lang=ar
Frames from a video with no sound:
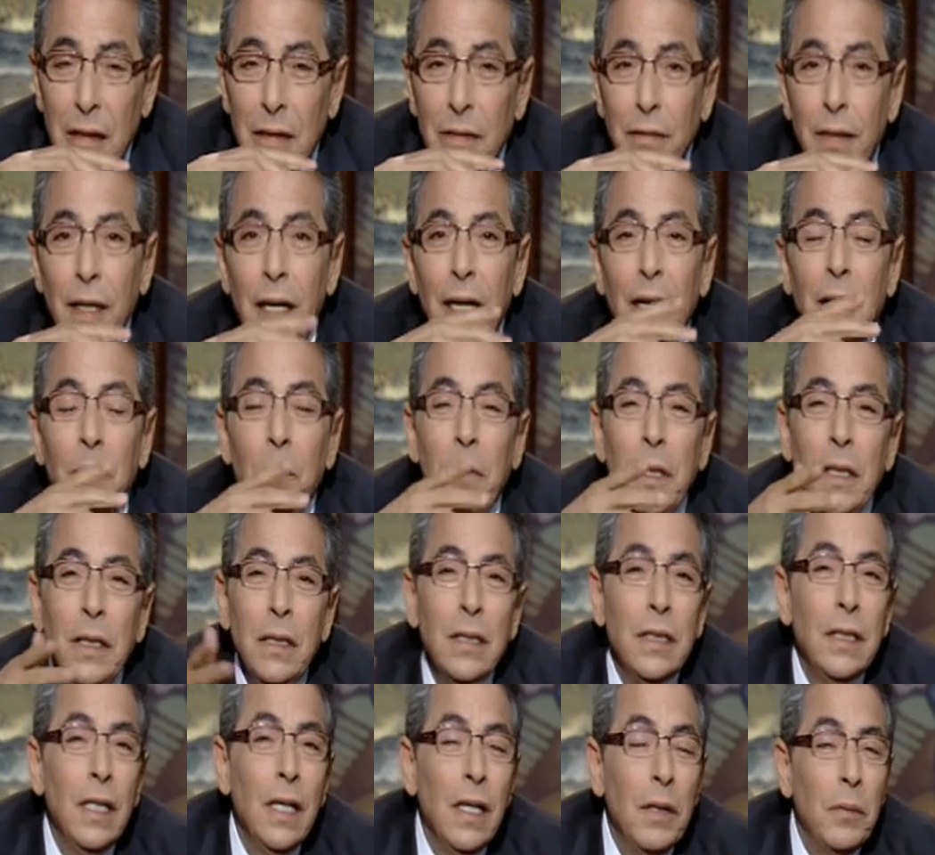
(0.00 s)

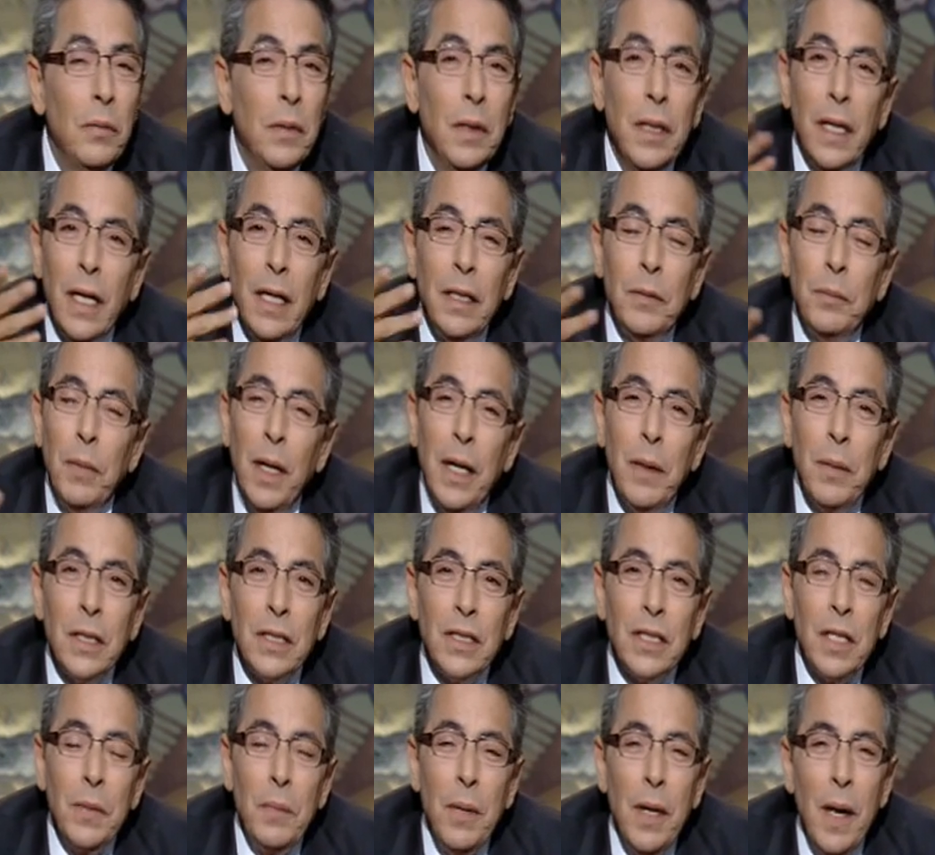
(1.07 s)
فالزيارة جت بقى
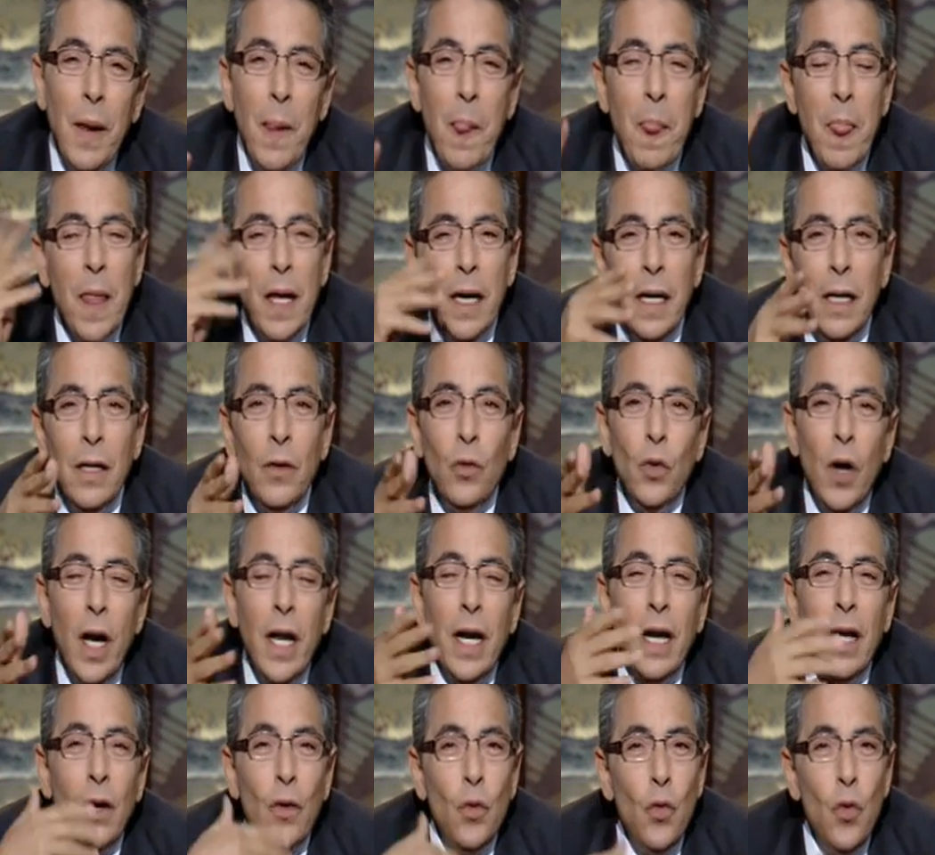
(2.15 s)
ونصيبها
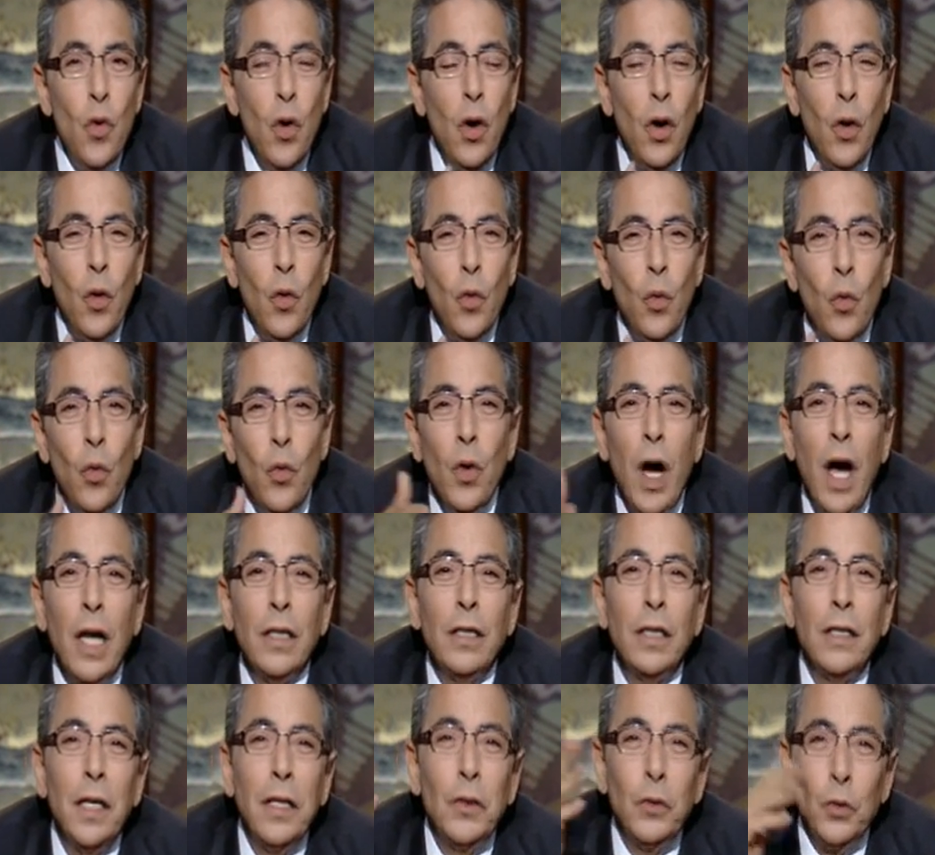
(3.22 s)
انه انا اروح
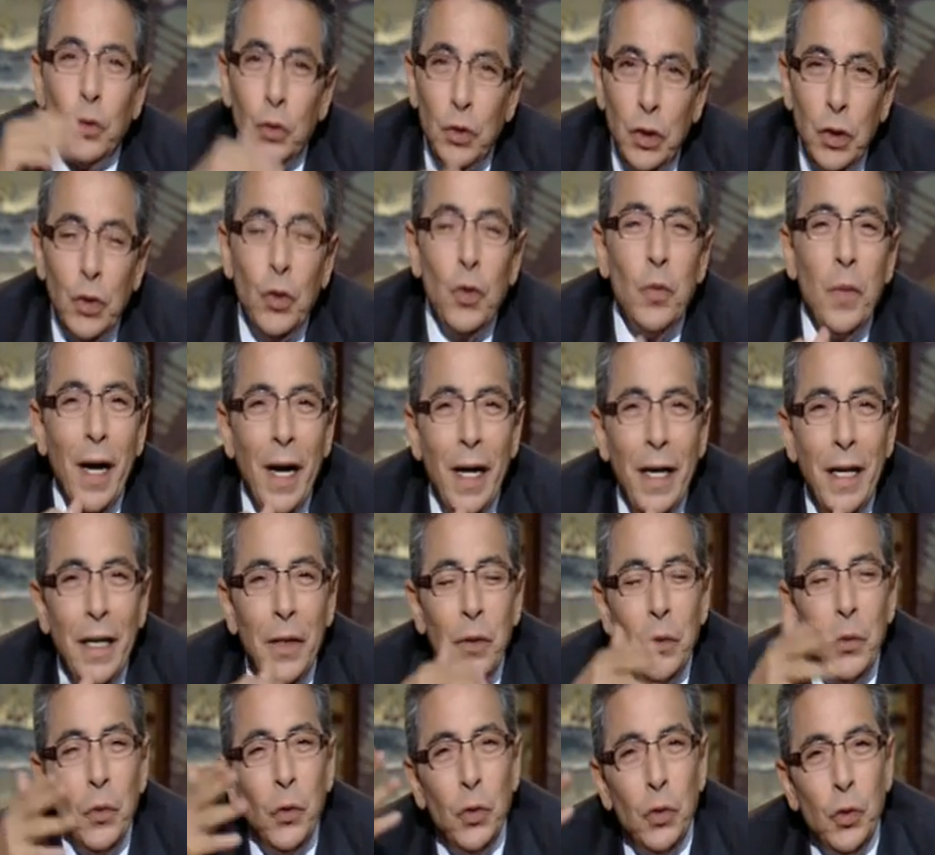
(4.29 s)
وحضراتكم تيجوا
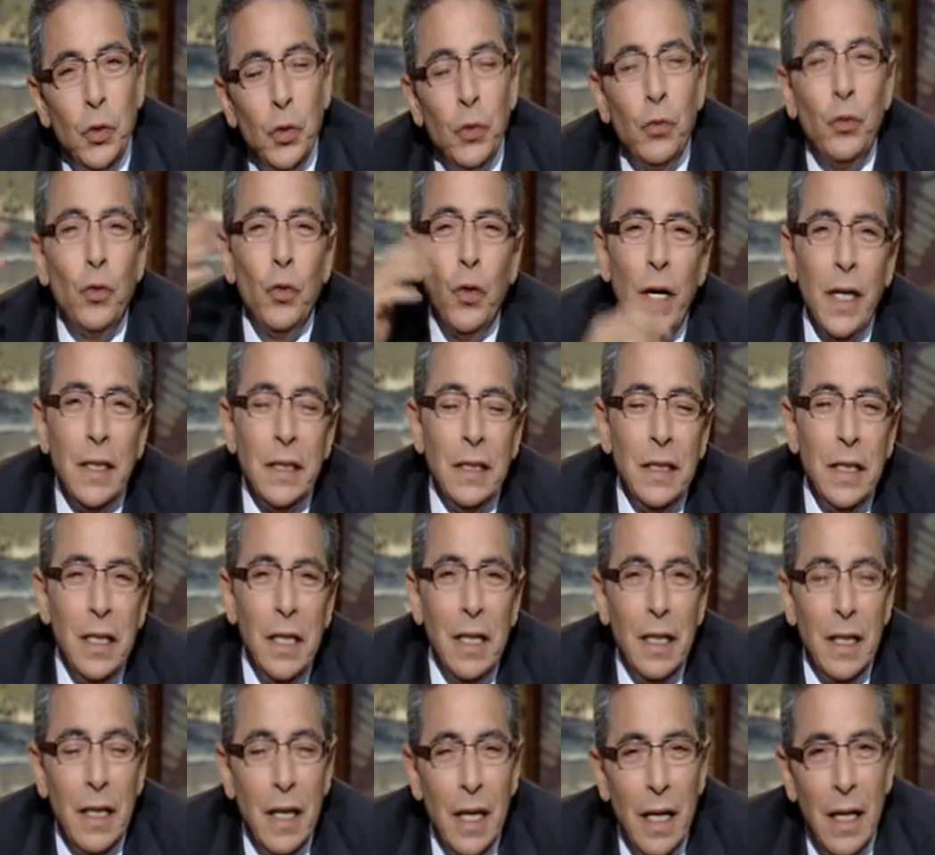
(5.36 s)
معايا وتشوفوا
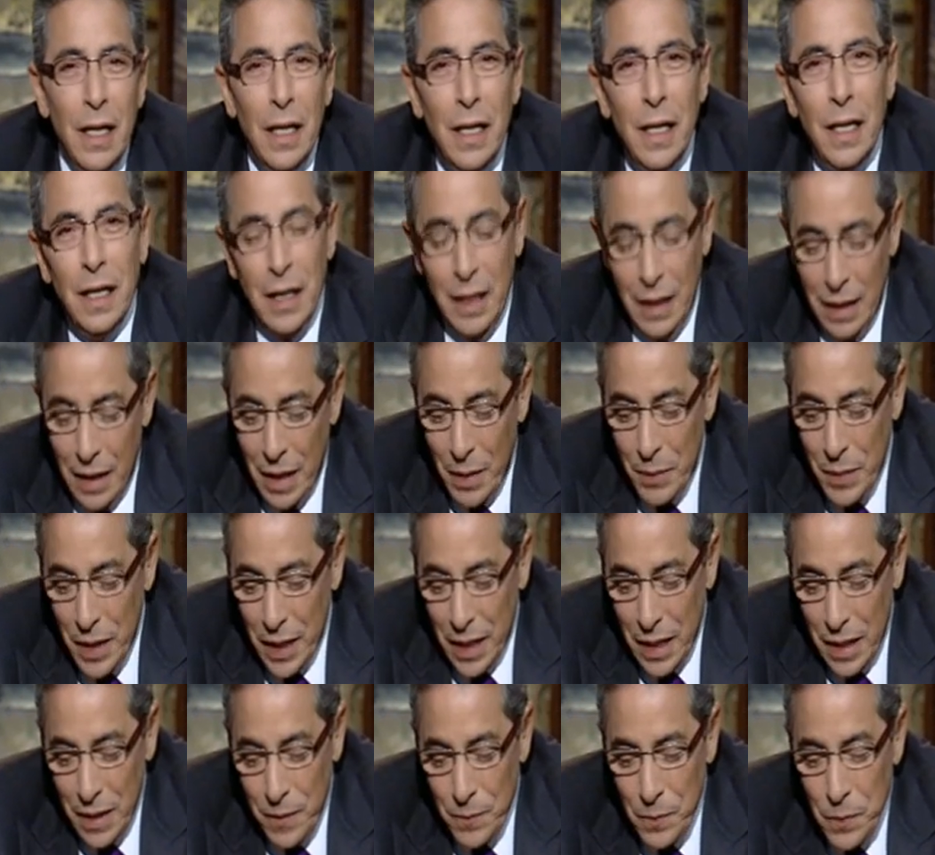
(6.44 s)
هذه
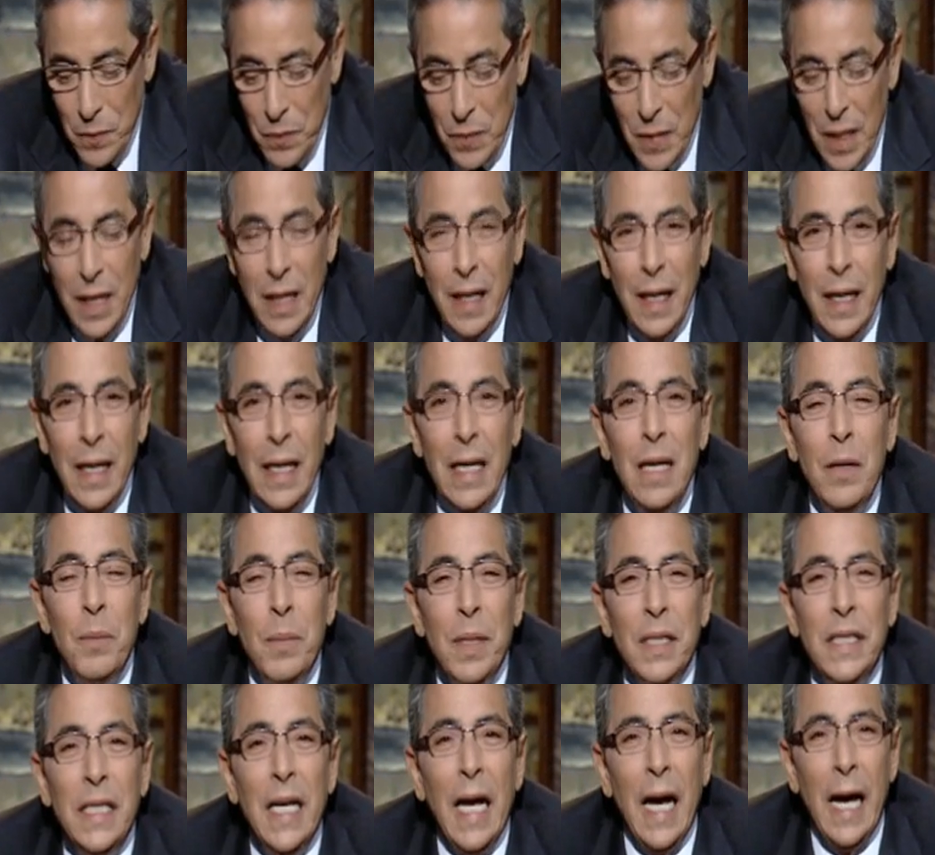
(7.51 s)
الاماكن
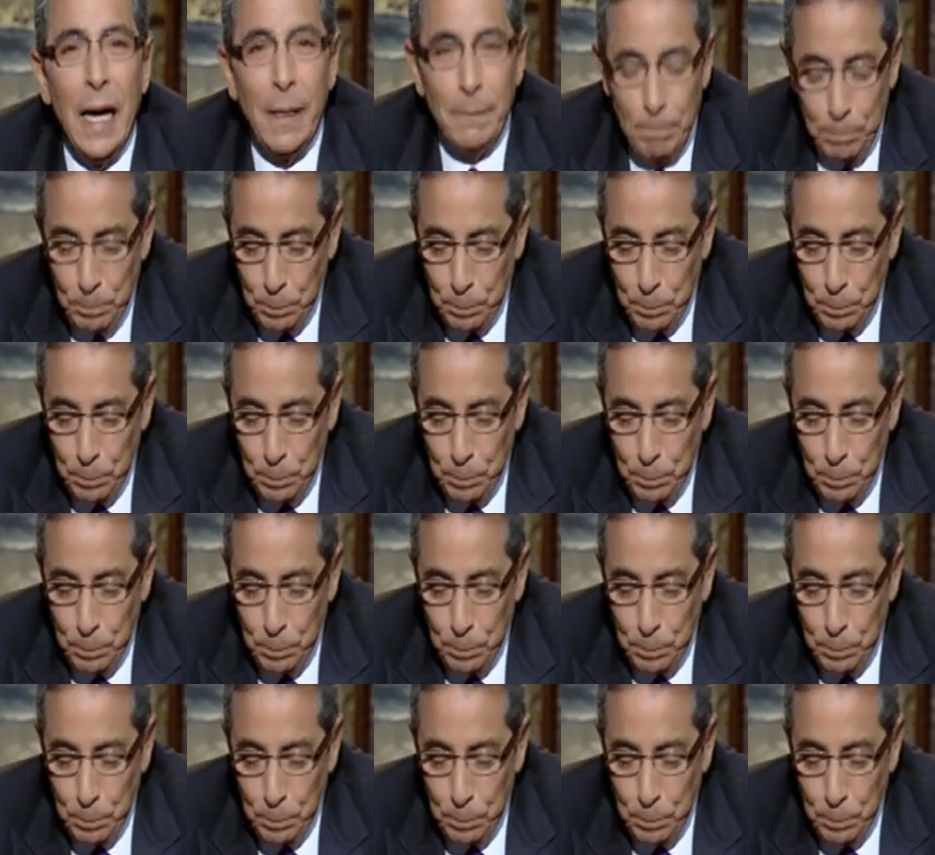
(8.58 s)
البديعه